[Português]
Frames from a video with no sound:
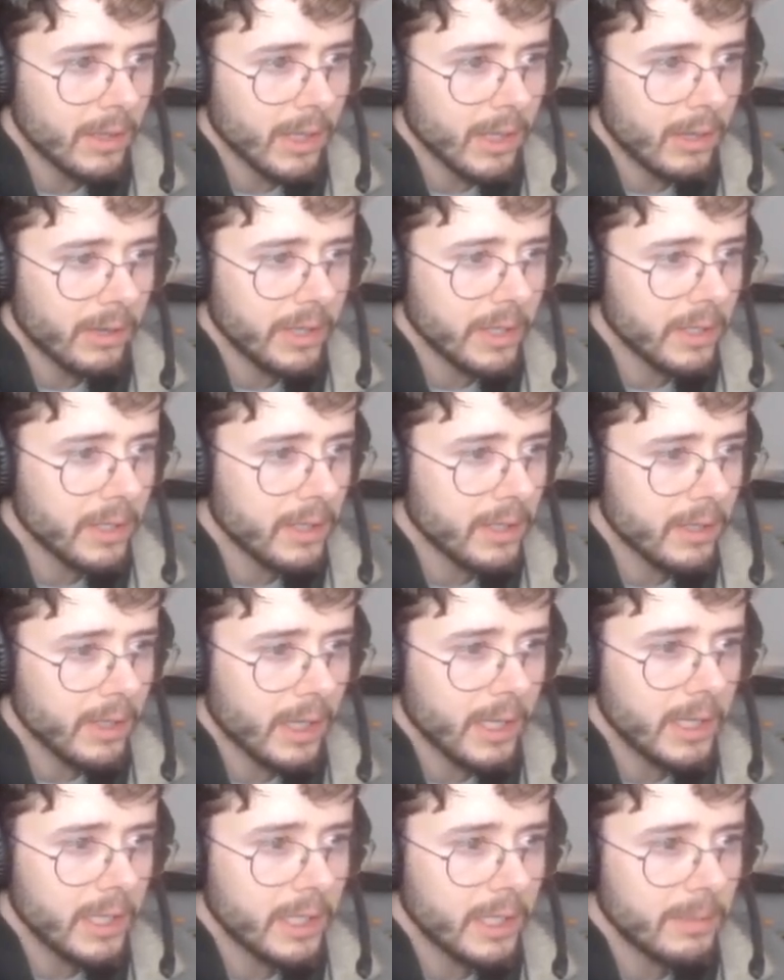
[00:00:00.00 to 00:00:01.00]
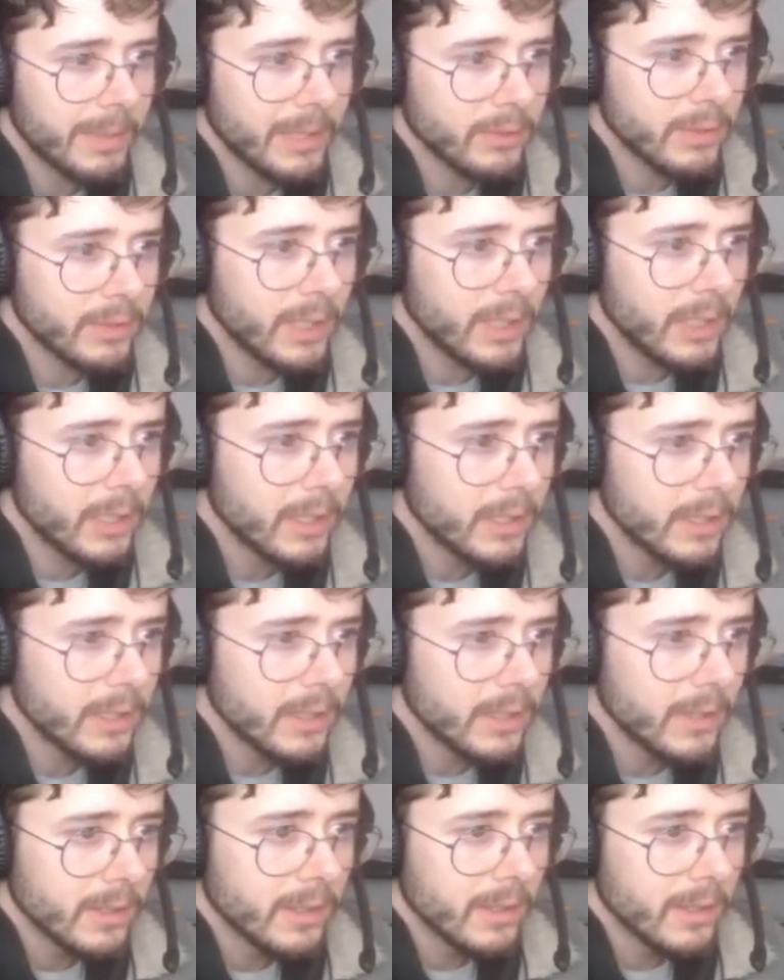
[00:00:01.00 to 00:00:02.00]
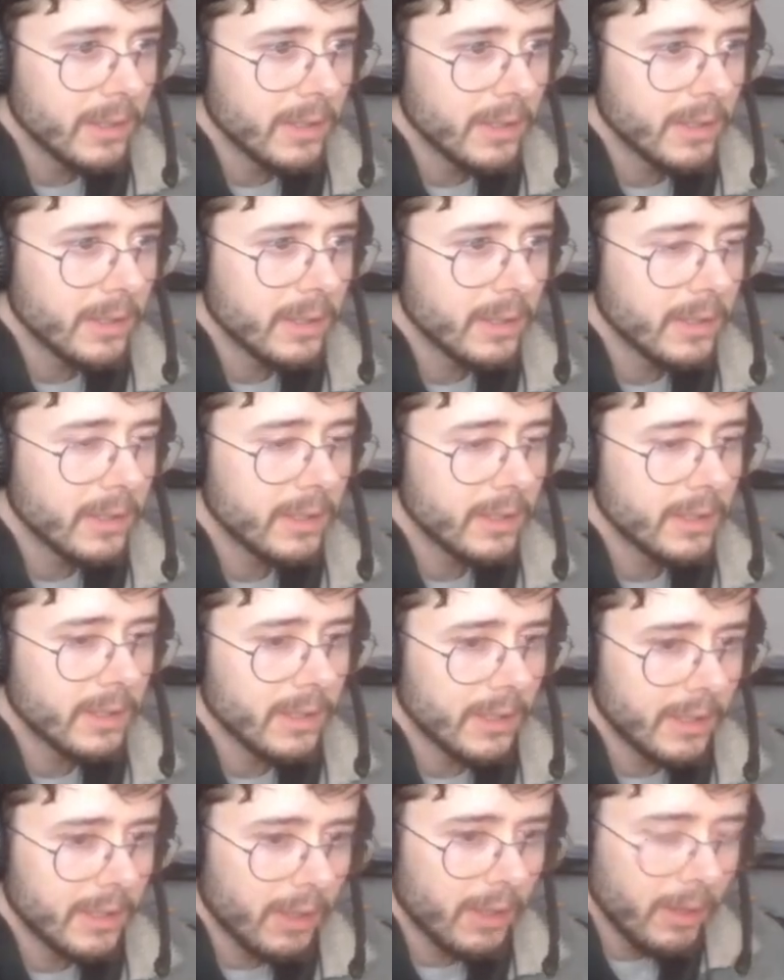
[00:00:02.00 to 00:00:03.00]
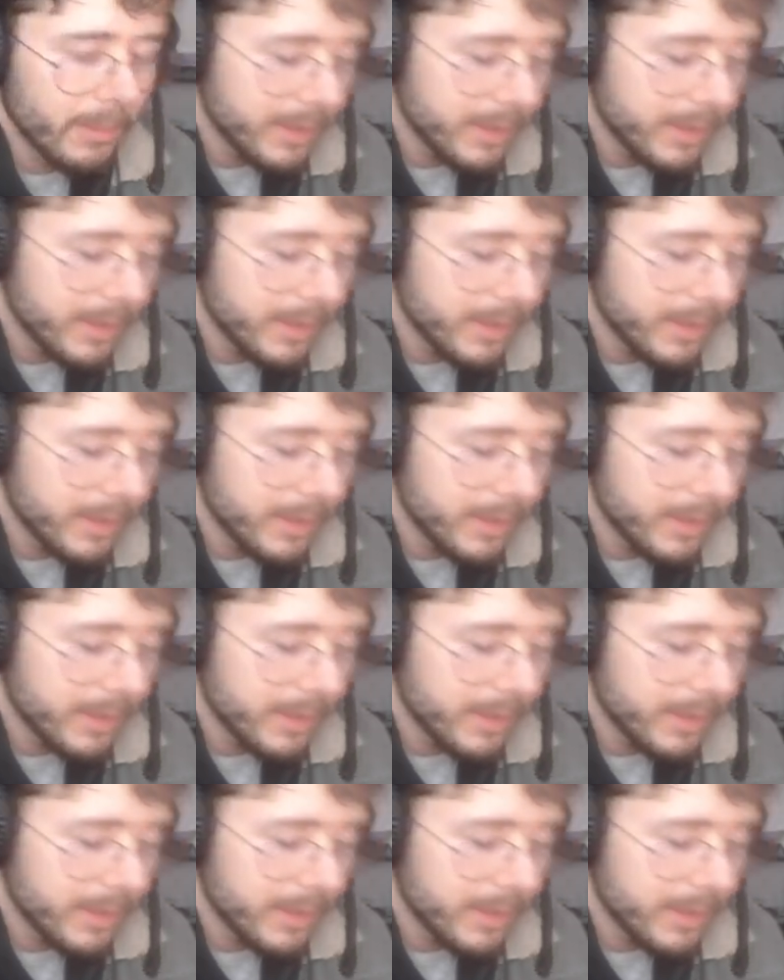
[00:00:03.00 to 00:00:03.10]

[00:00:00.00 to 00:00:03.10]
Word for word: Olha, aí, me ajuda. Não, é